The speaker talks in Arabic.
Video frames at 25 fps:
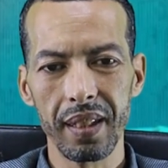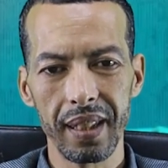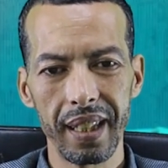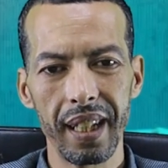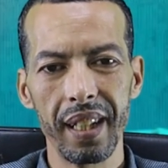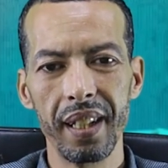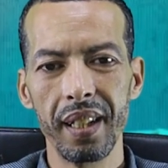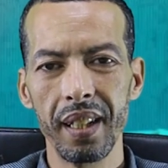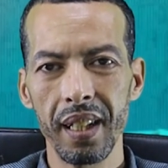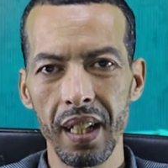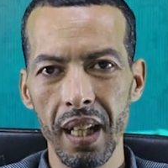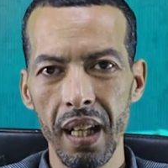
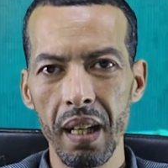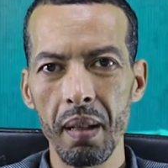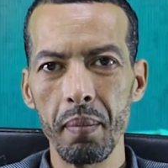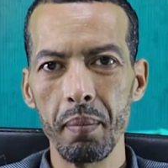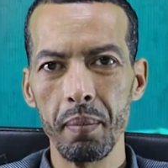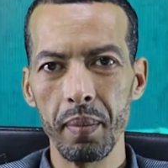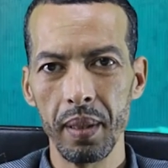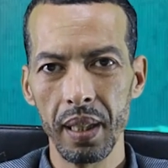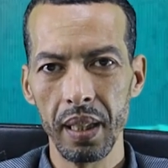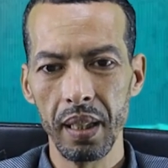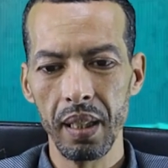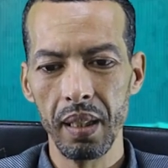تهنا
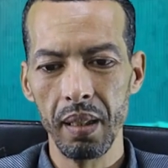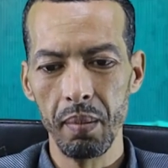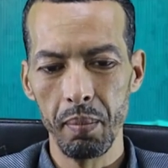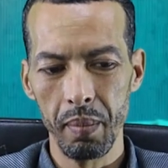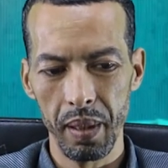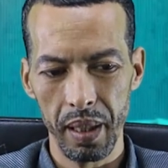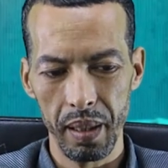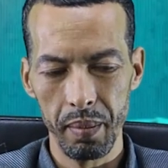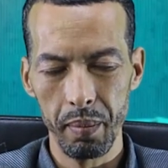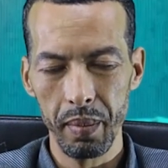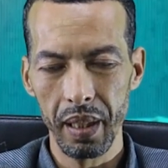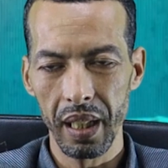
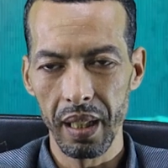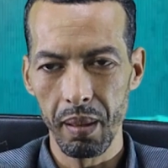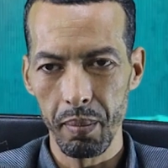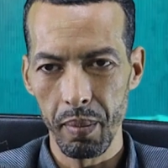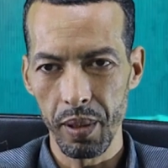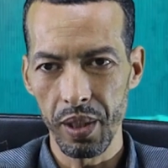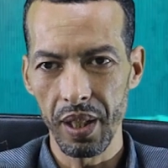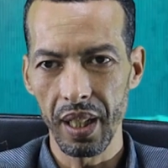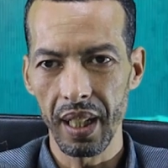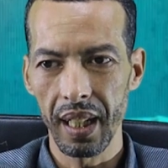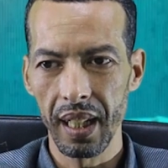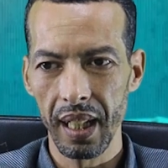من ان
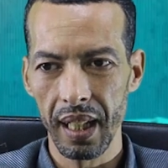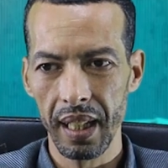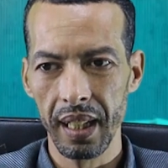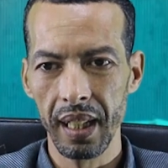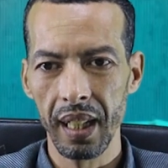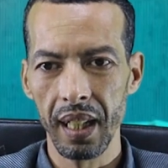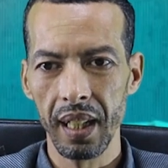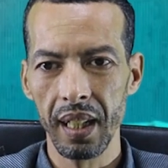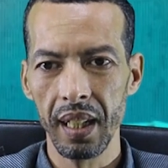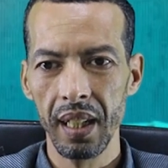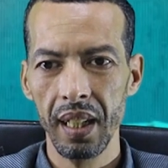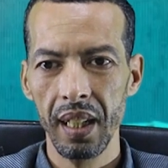المشاكل
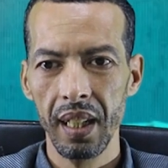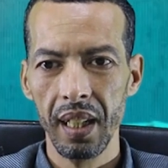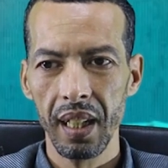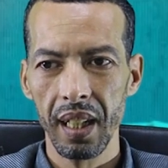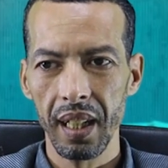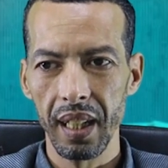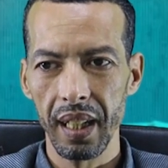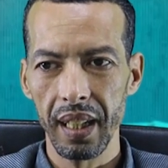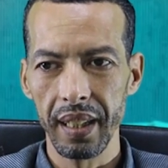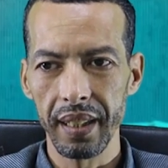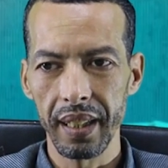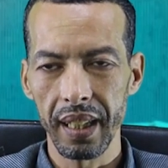ديال
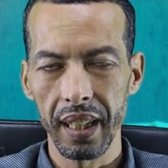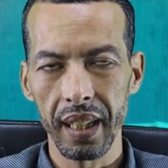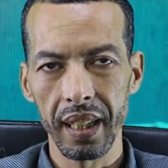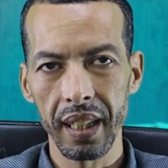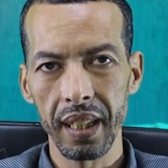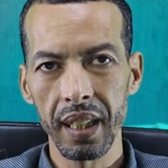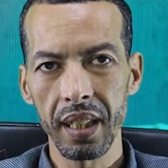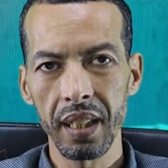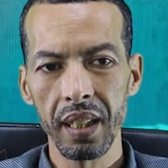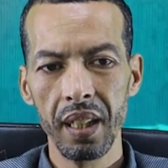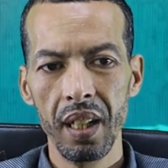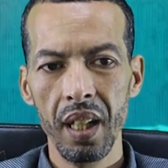
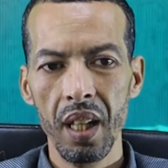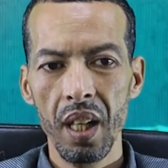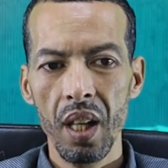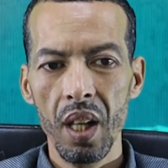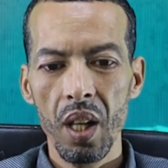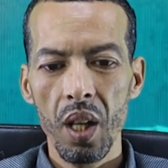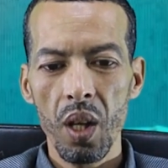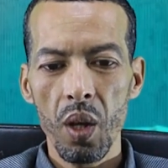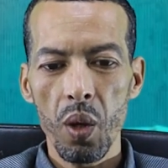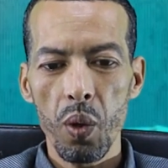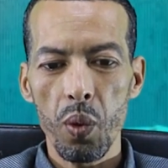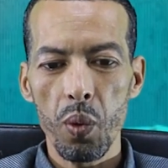الانترنت
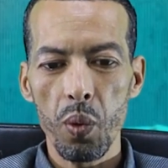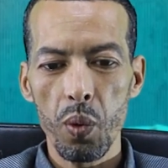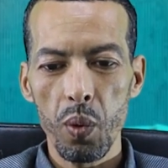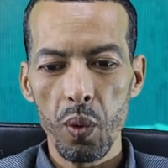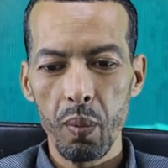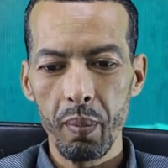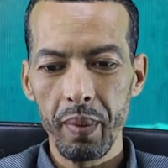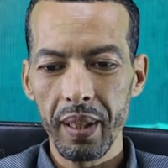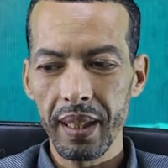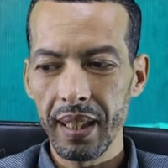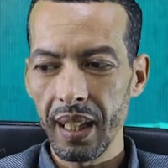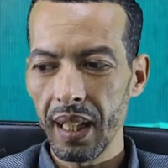
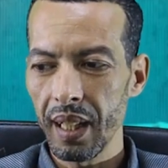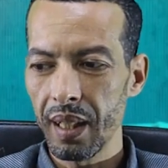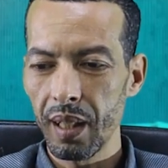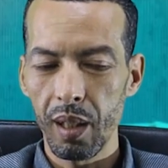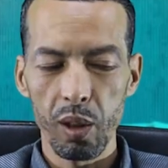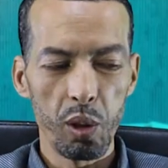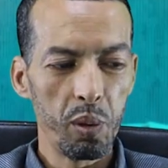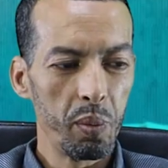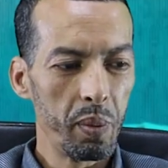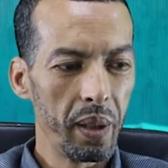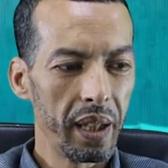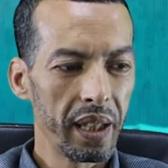والميزه اللي قلت
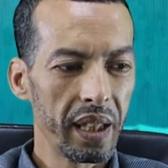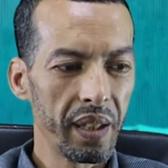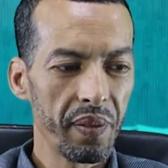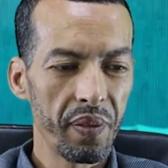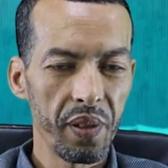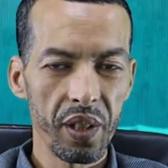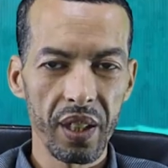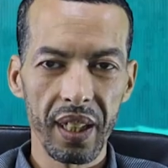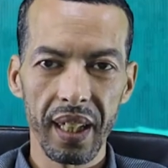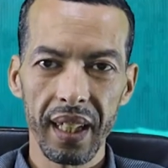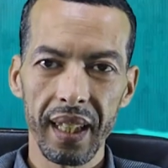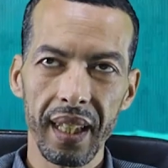لكم هذا
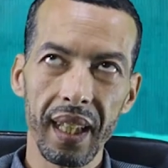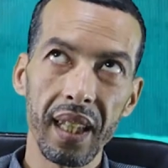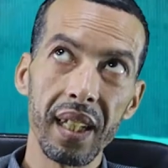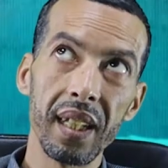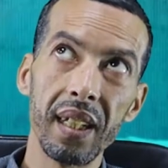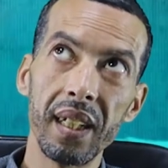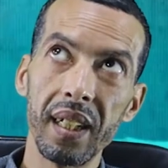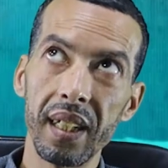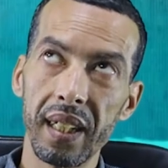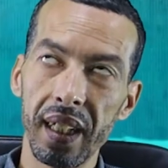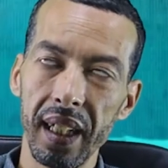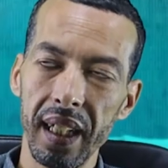فاش
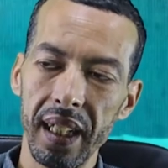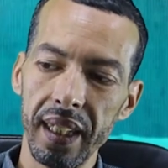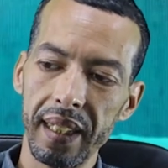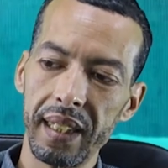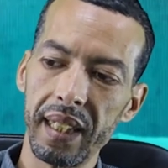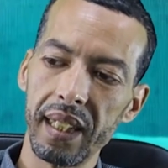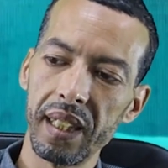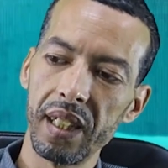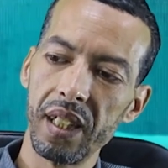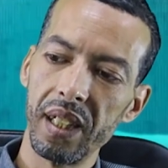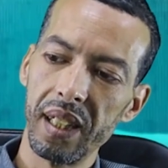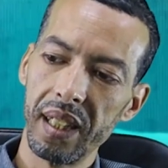كطلع
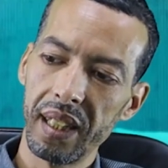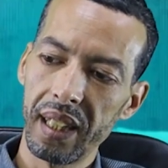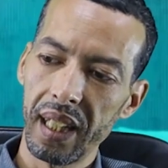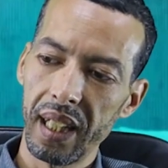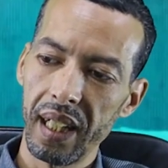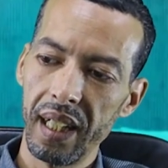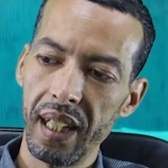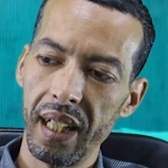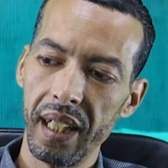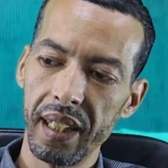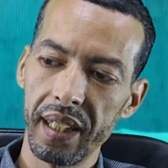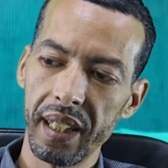كعاتي
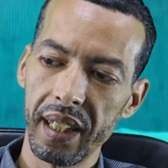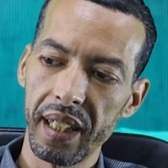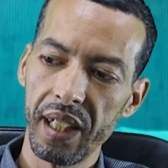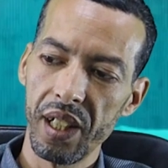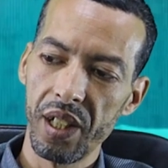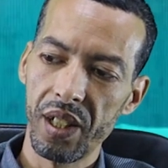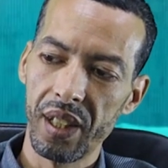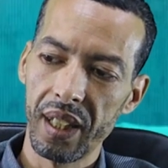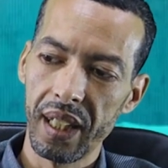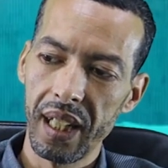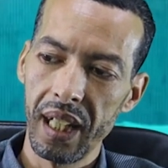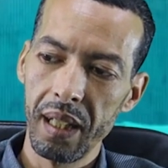يدخل هذا
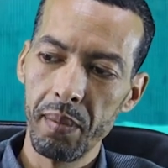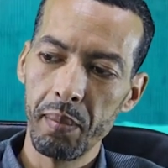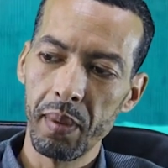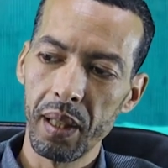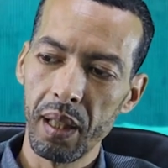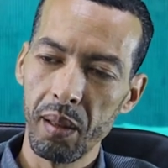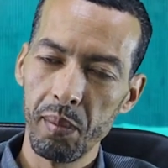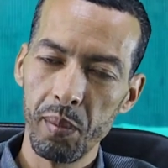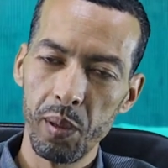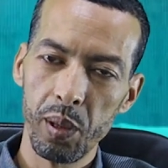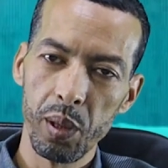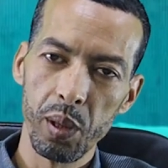كيشد كلمه
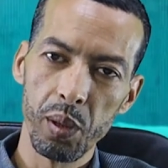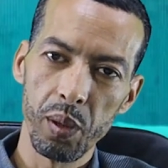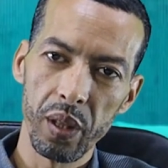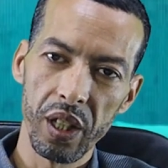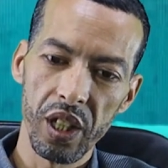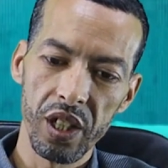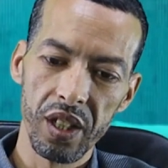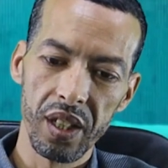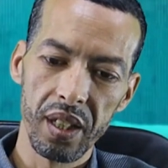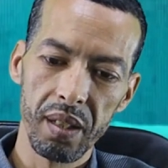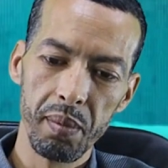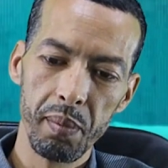المرور
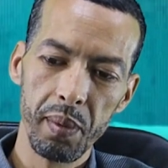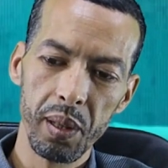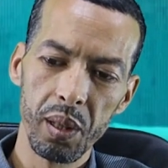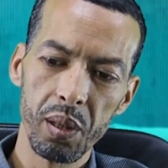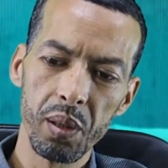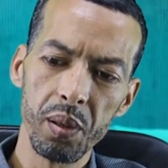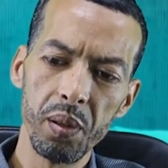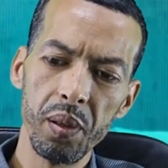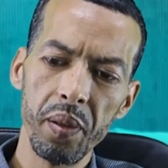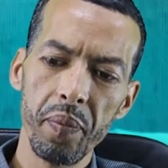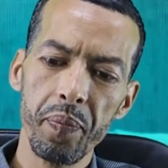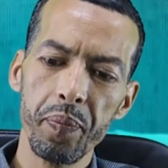كيشد
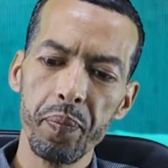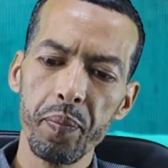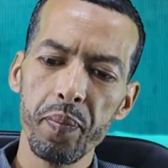سميتو